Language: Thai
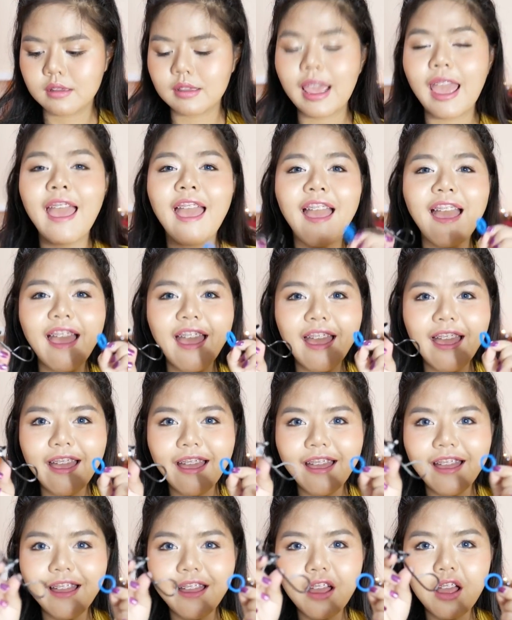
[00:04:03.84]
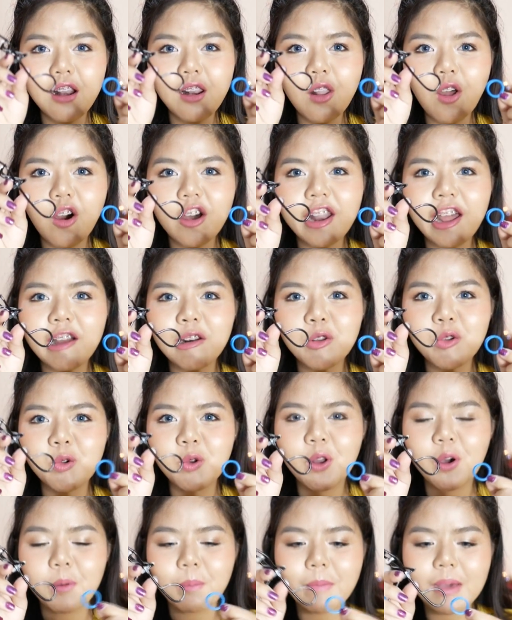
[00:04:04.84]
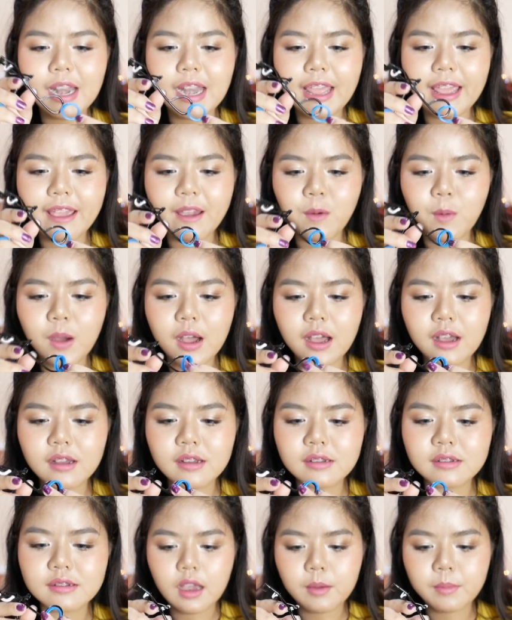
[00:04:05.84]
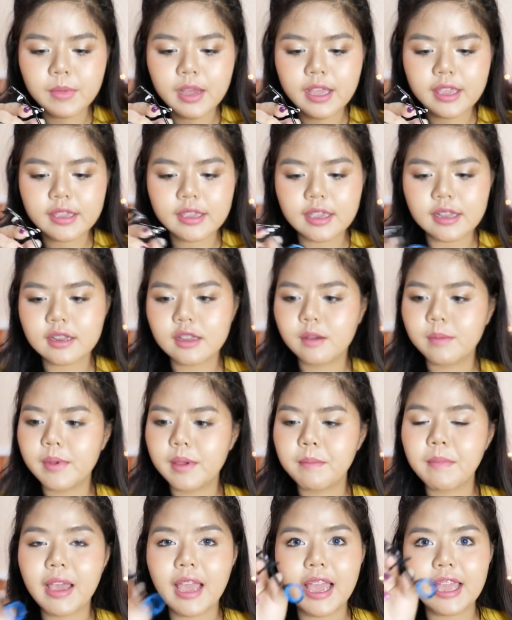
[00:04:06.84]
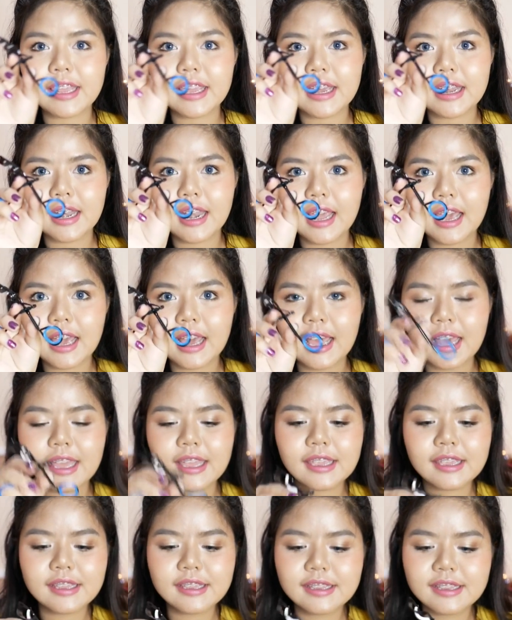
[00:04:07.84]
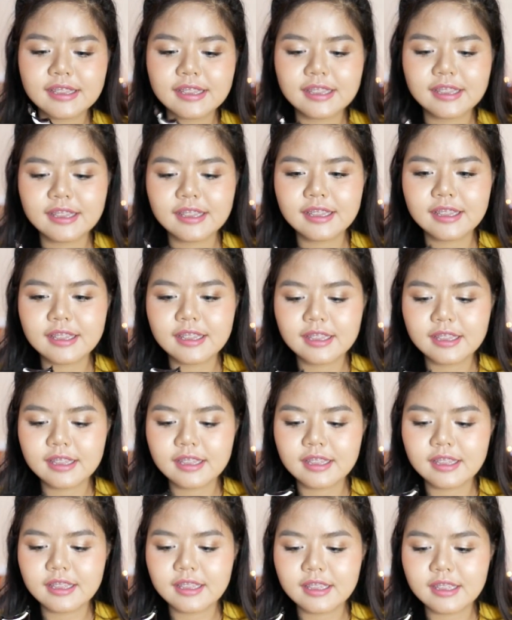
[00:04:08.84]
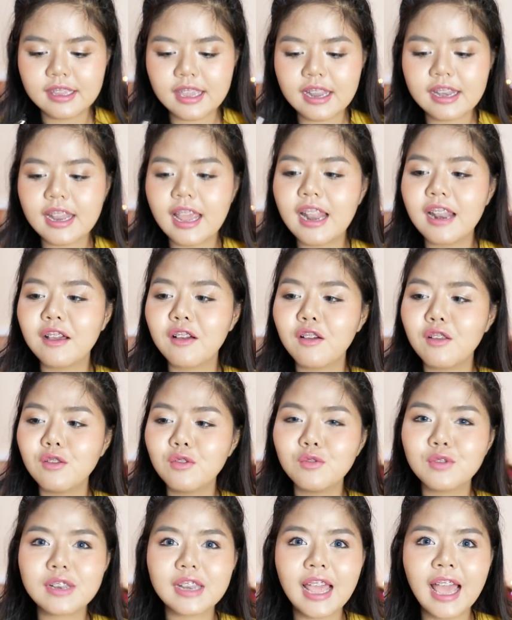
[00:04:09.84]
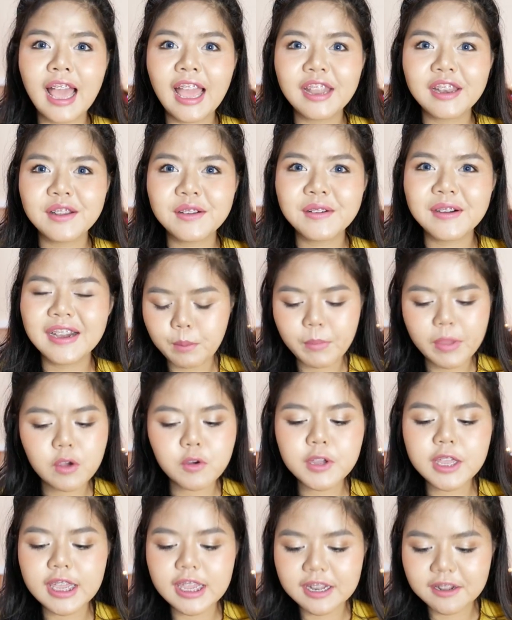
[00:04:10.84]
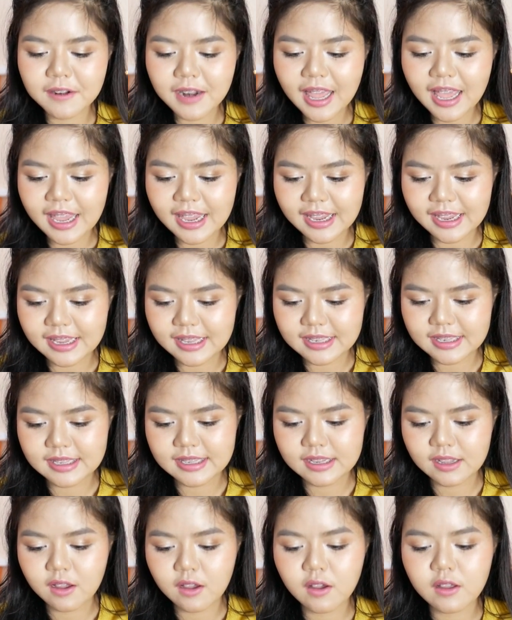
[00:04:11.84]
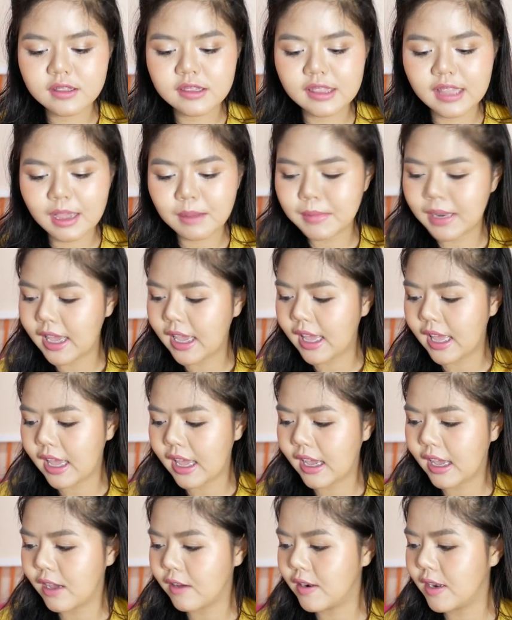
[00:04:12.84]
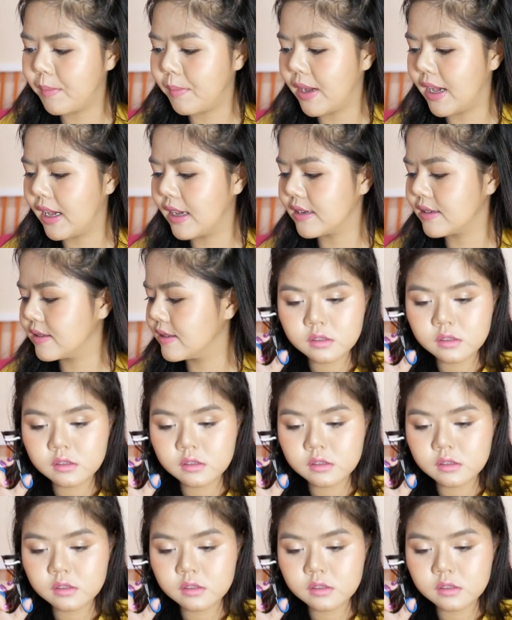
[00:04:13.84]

แกล้อนางหลุดออกมาแล้วอะ่ะ เอาใหม่ยัดเข้าไปมาอายัดได้ ยัดได้แล้วก็หลุดได้ด้วยไม่โอเคเท่าไหร่ ก็ตามราคาเขาละมั้ง